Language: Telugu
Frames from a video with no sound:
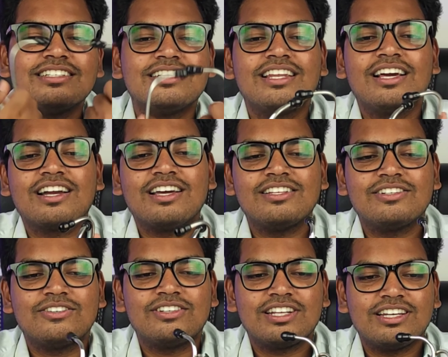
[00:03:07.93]
ఇలా
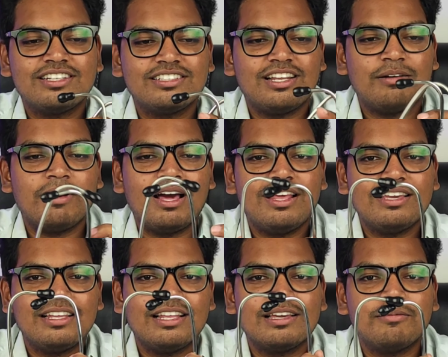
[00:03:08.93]
కాదనుకుంటా ఇలా బాగా
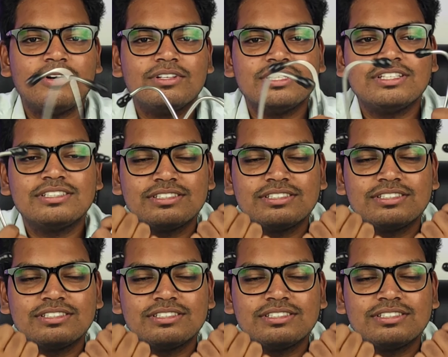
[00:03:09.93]
ఇలాగే బాగుంది